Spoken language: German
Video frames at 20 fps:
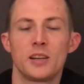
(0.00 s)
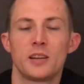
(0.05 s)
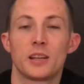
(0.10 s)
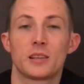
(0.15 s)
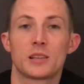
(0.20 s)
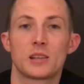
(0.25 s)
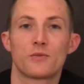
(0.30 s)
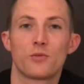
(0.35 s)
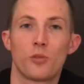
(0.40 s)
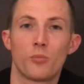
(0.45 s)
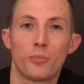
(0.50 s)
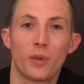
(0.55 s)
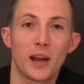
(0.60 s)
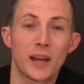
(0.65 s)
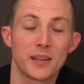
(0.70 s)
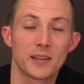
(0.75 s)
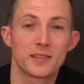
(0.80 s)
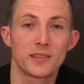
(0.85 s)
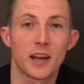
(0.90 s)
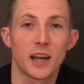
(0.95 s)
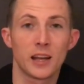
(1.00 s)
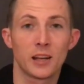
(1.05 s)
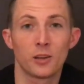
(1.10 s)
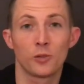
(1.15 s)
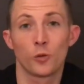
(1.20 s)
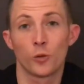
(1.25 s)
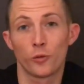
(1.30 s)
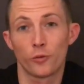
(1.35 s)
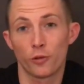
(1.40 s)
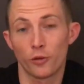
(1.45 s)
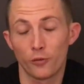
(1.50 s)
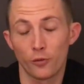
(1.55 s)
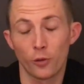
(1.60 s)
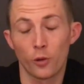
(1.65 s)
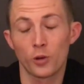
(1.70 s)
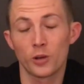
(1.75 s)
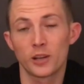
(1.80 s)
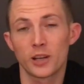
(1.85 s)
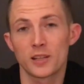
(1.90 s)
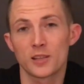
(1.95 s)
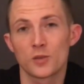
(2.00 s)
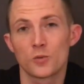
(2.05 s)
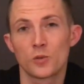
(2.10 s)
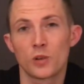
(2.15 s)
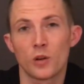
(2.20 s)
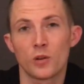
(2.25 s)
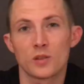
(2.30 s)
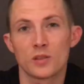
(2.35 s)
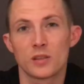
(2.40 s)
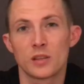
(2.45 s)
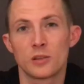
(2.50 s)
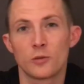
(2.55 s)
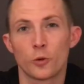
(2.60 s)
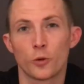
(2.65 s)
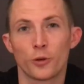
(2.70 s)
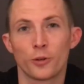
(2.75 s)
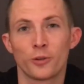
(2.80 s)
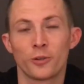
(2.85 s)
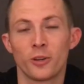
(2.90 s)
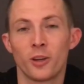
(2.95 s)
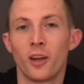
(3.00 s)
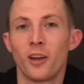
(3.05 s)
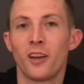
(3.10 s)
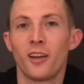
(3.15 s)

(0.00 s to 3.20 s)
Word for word: dass es von beiden Seiten und von vorne ganz gut aussieht und